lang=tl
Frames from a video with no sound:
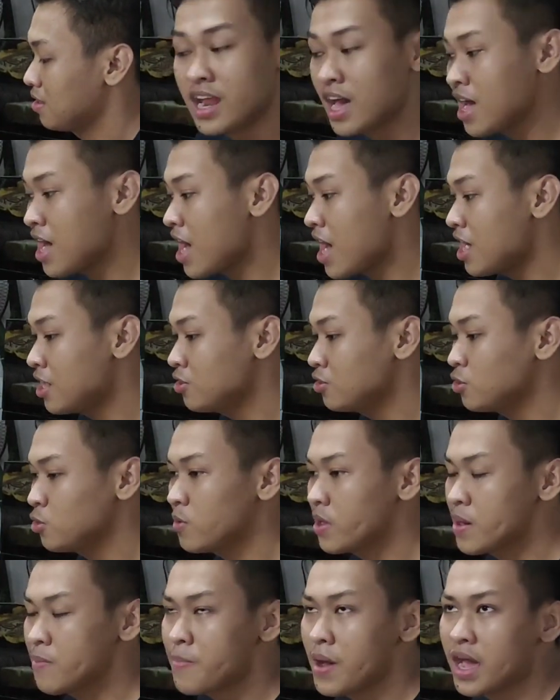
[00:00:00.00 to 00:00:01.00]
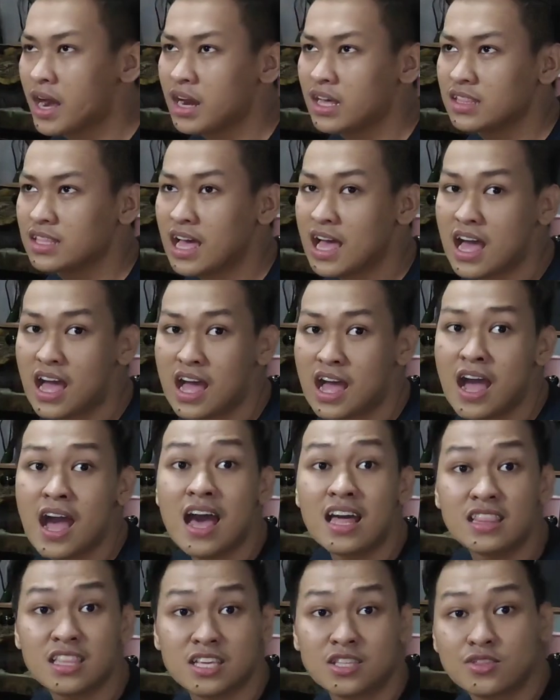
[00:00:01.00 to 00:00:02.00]
Naka ano to eh, parang
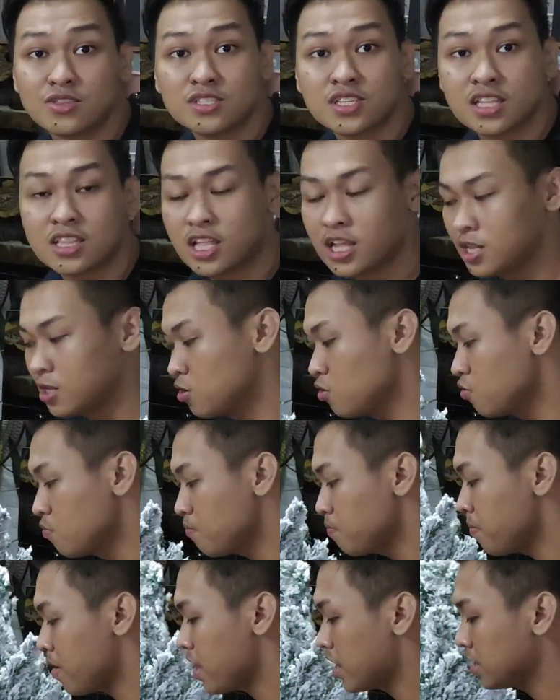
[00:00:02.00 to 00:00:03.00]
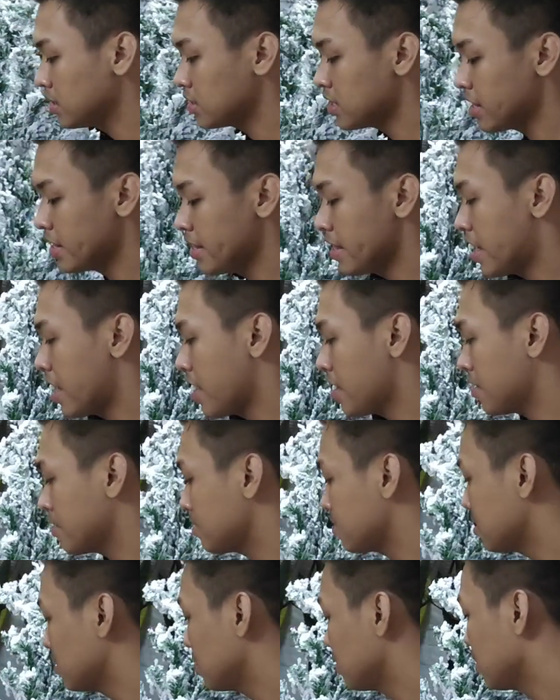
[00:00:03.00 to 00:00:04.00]
nakahati to sa tatlong part.
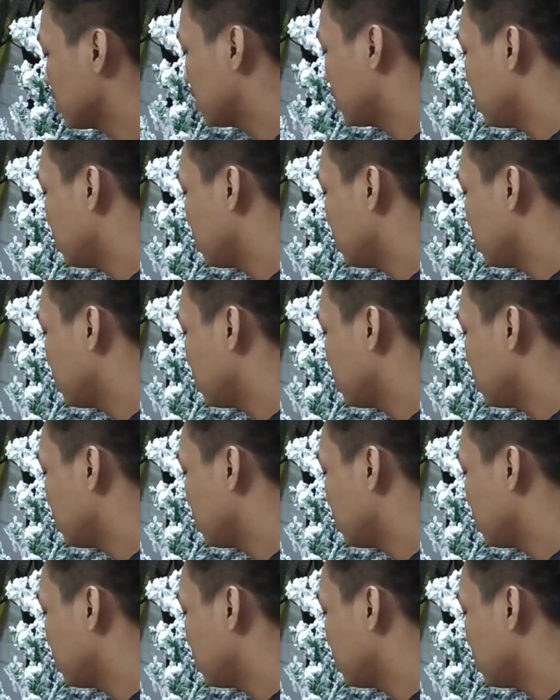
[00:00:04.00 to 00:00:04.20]
Ayan